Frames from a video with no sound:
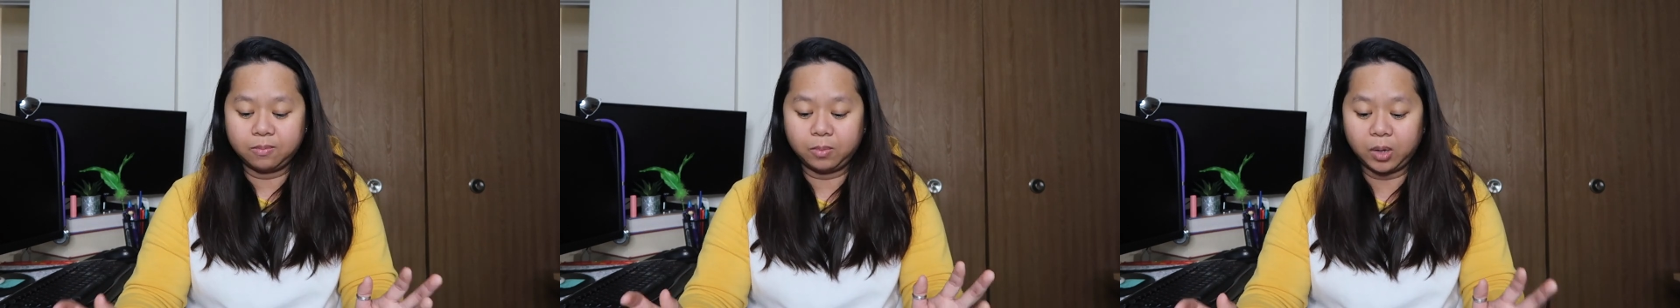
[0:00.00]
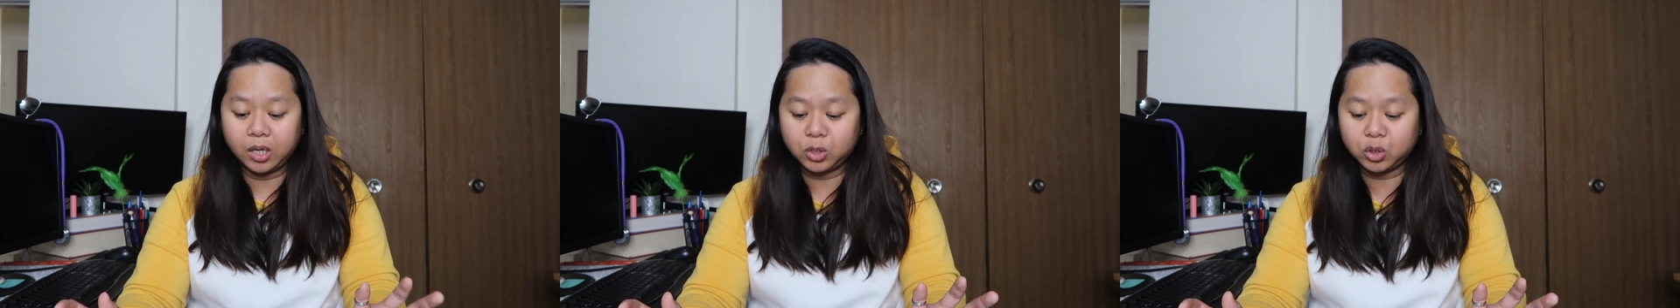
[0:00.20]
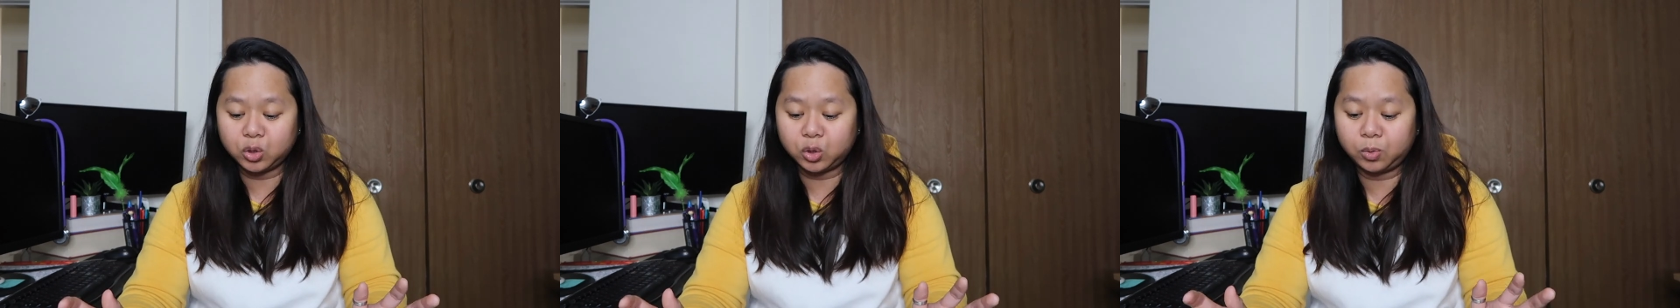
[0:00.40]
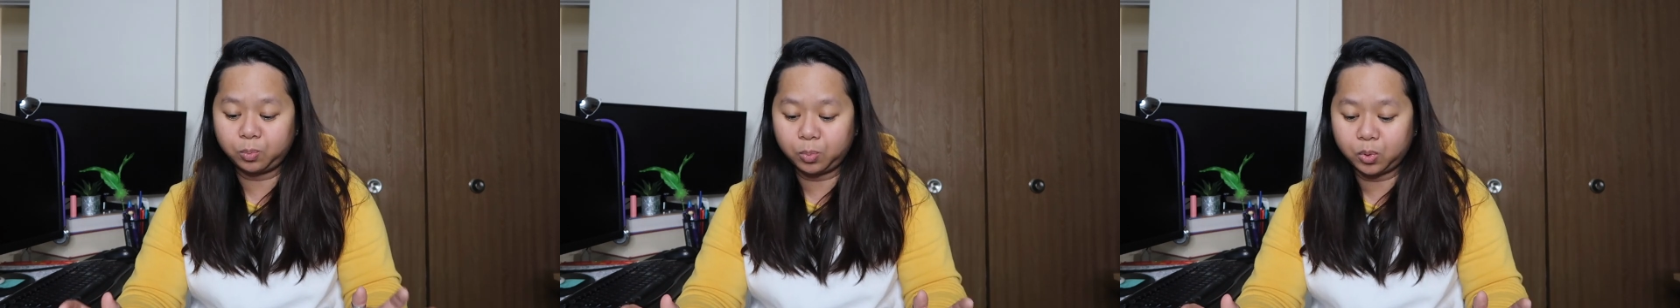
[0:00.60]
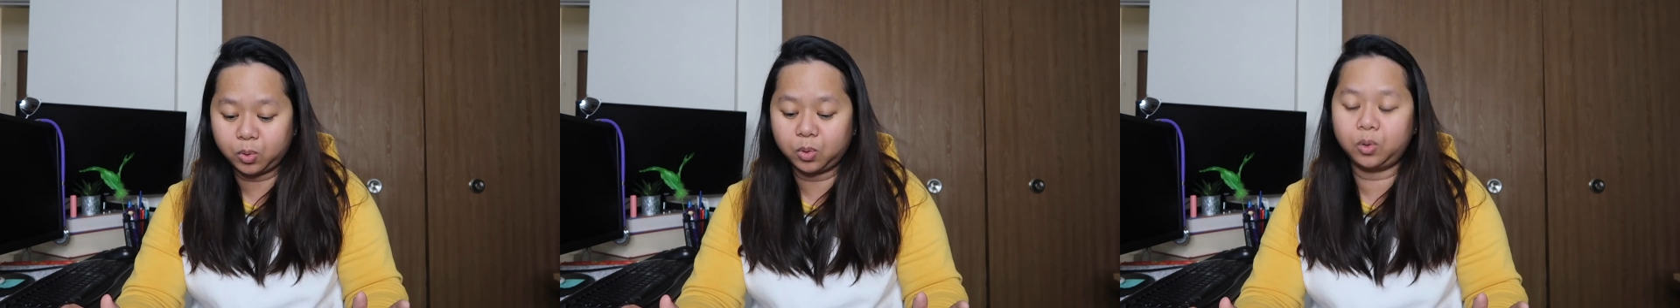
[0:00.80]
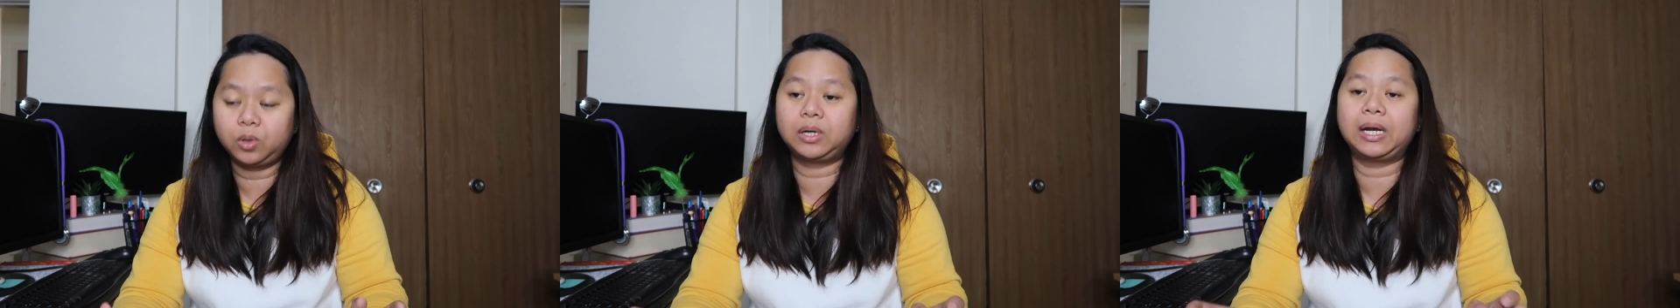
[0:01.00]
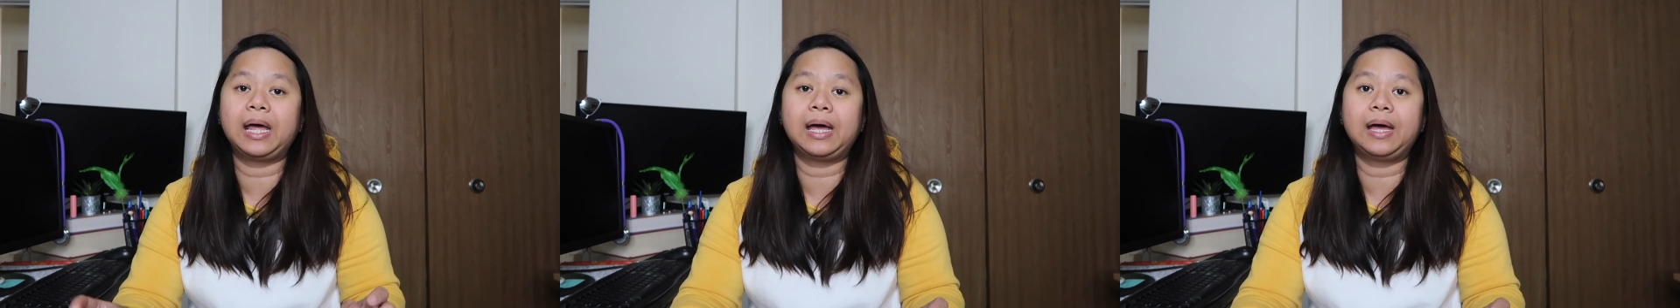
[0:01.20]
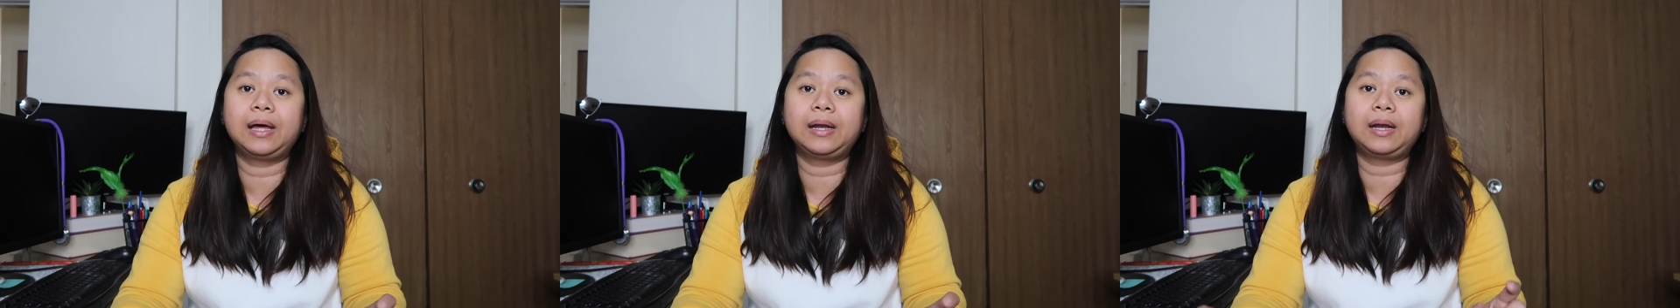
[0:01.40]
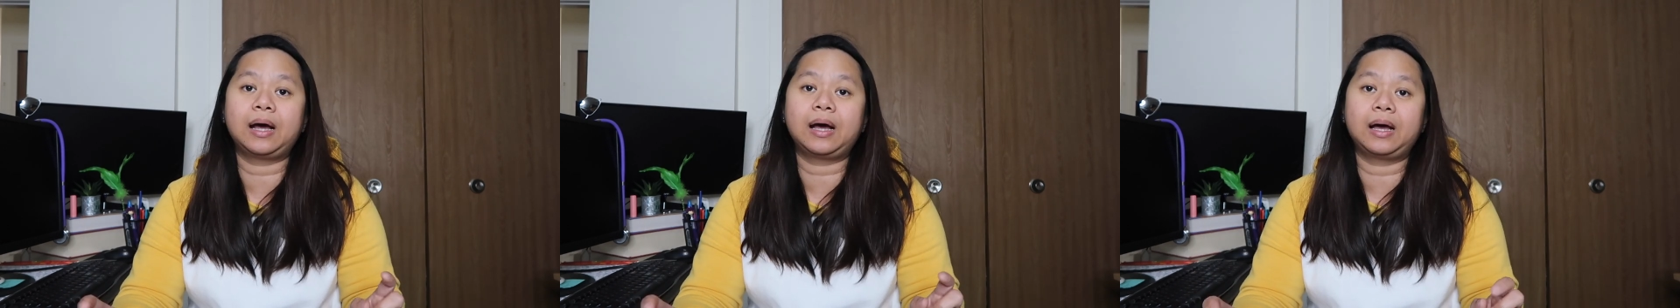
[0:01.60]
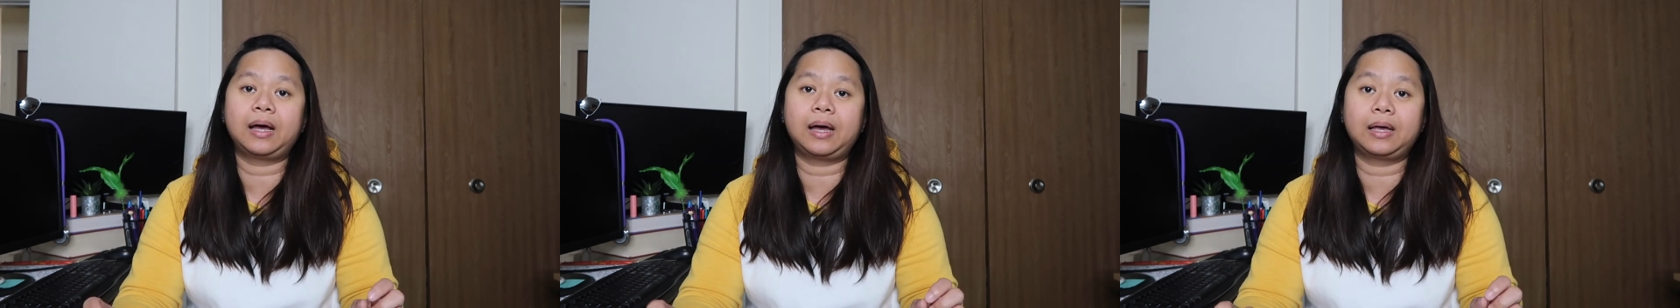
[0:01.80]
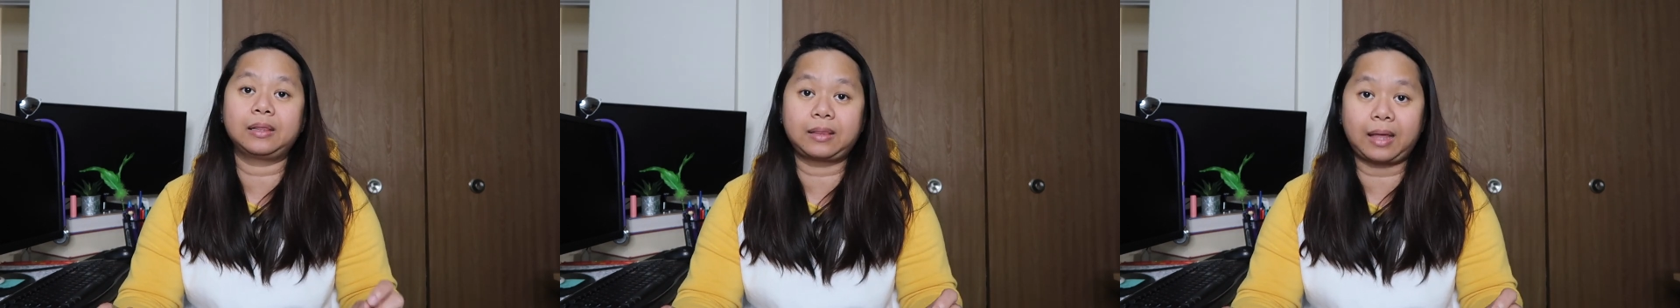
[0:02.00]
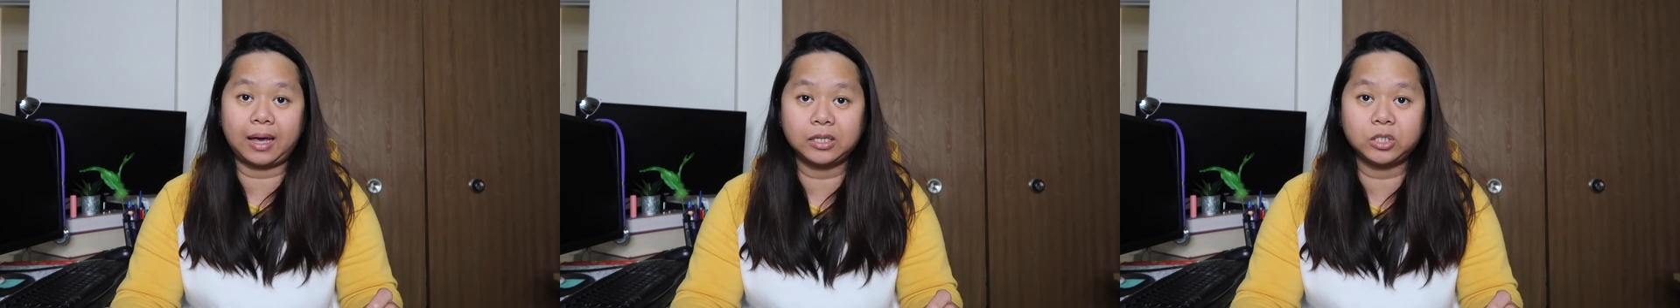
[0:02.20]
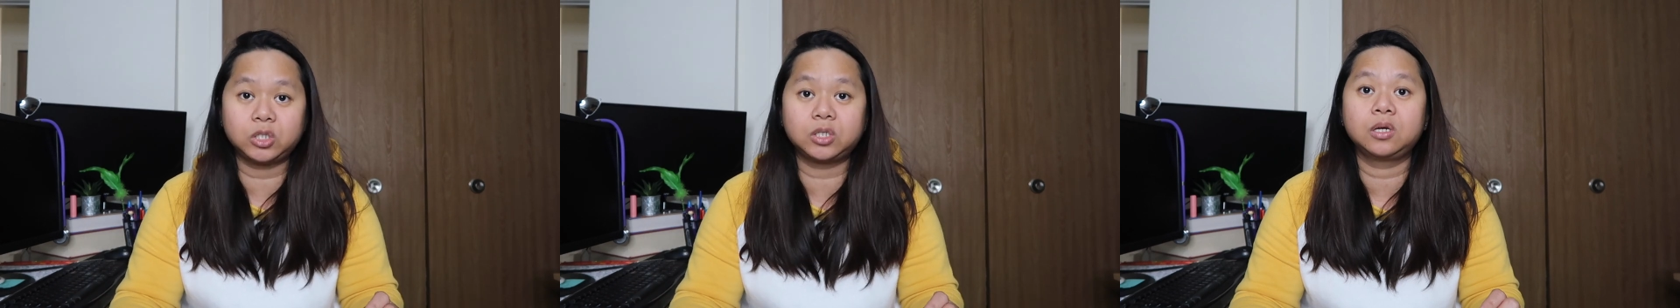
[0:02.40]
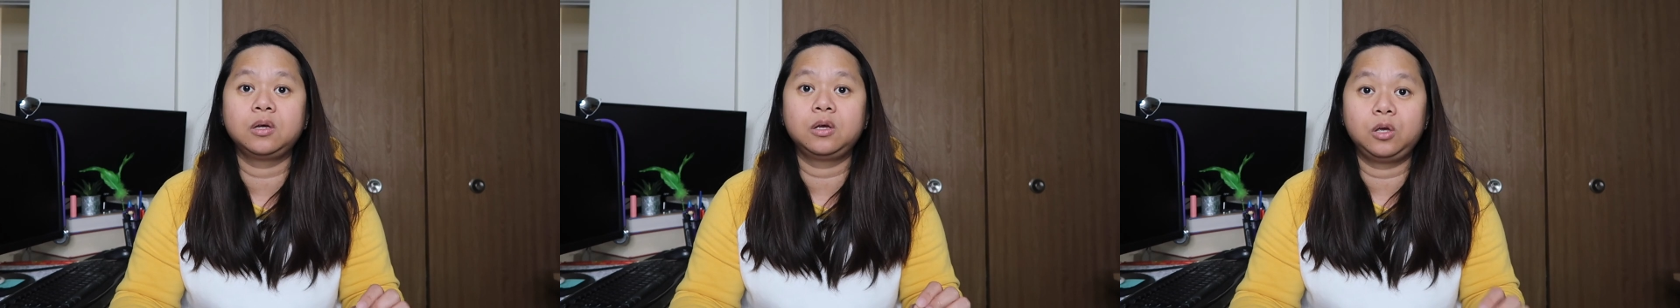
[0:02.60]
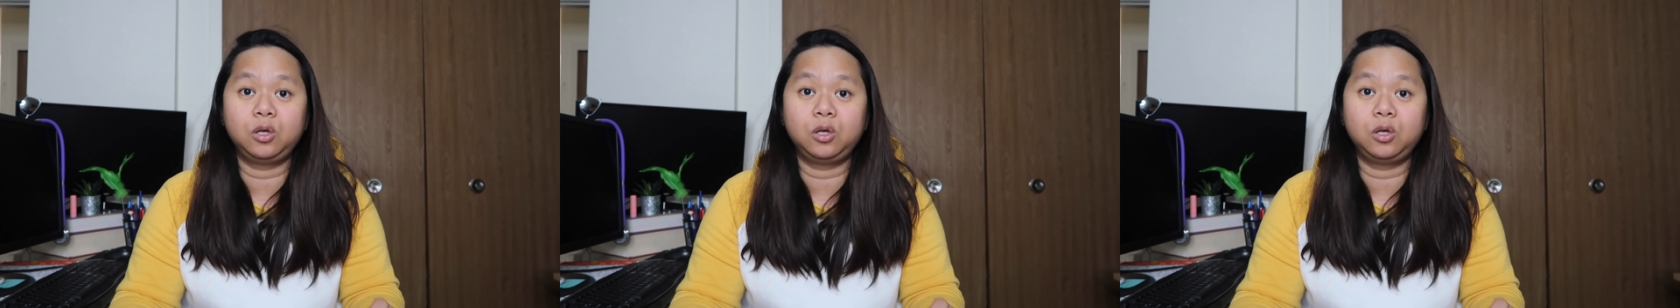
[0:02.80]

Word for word: make sure po na naka-attach